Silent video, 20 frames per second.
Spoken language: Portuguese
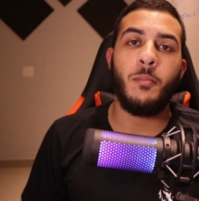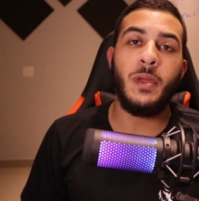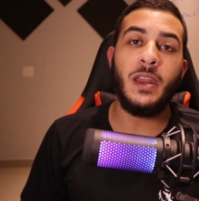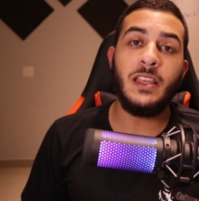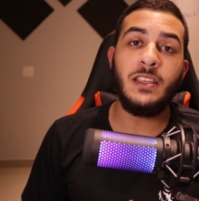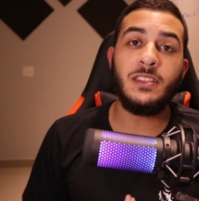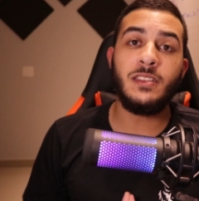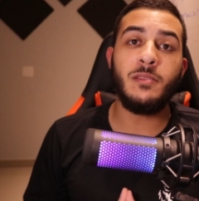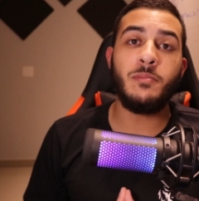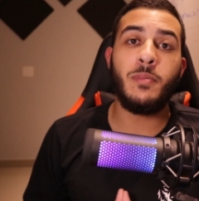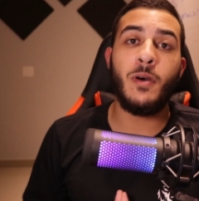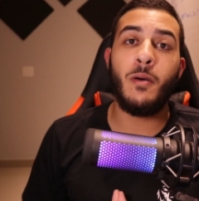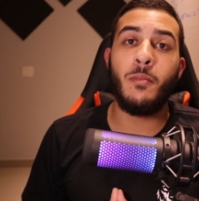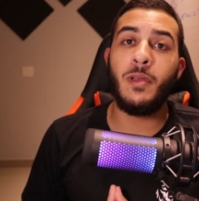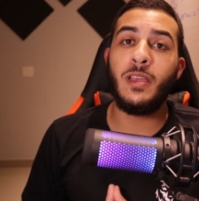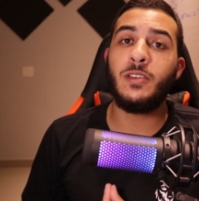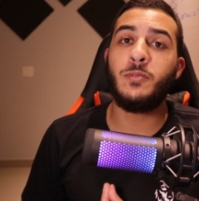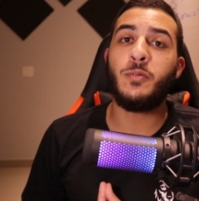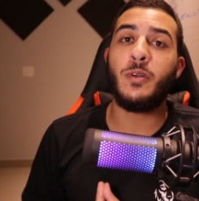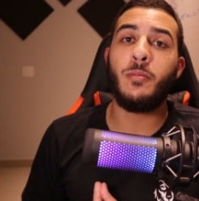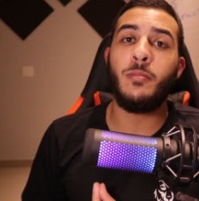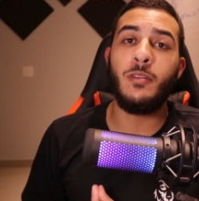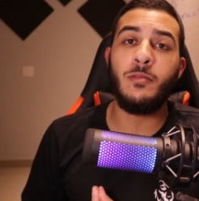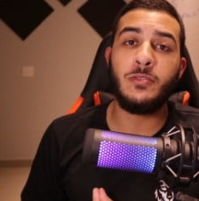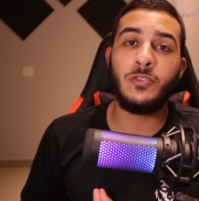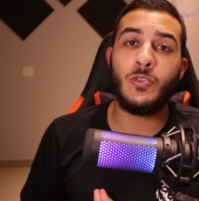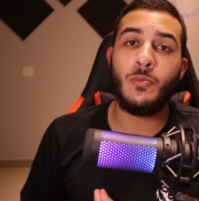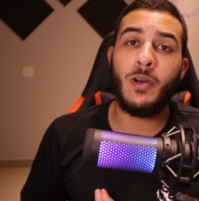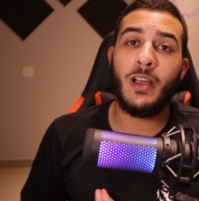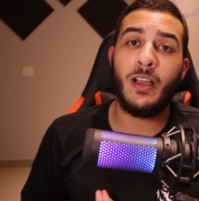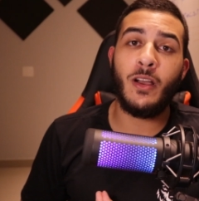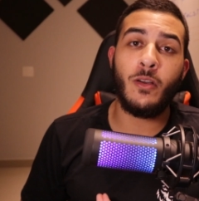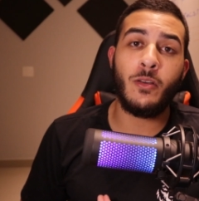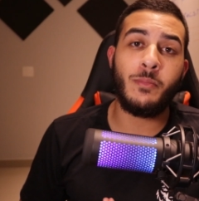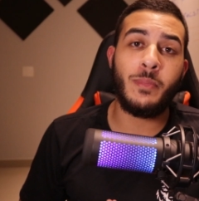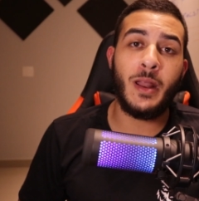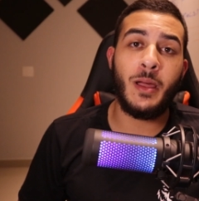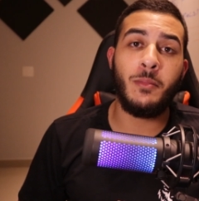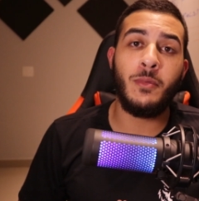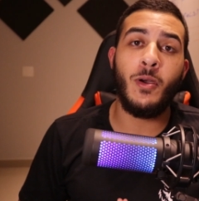Principalmente problema estomacal,
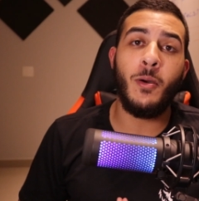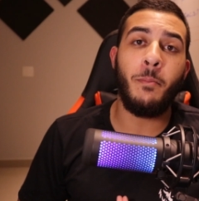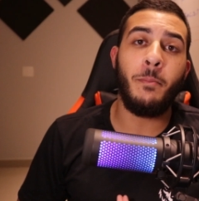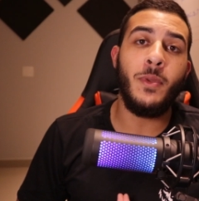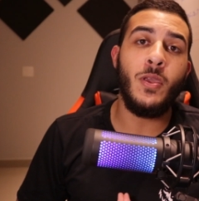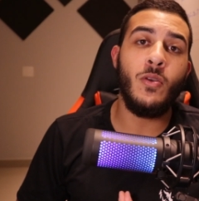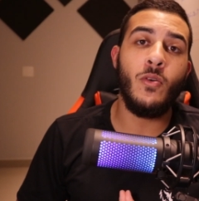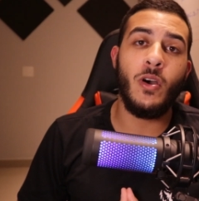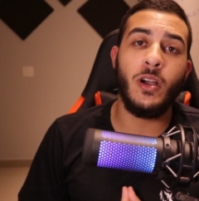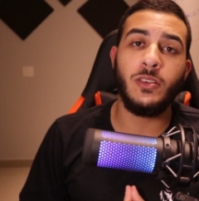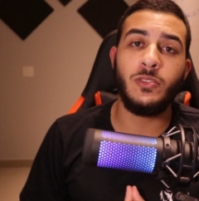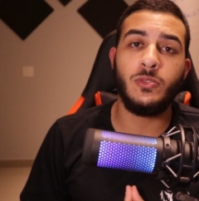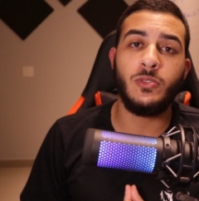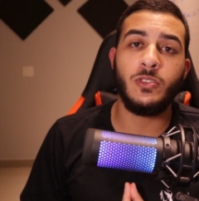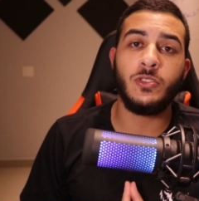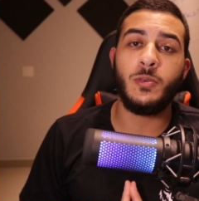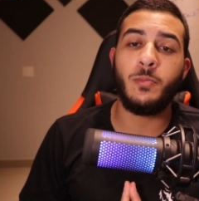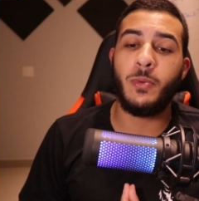para mim é o pior de todos.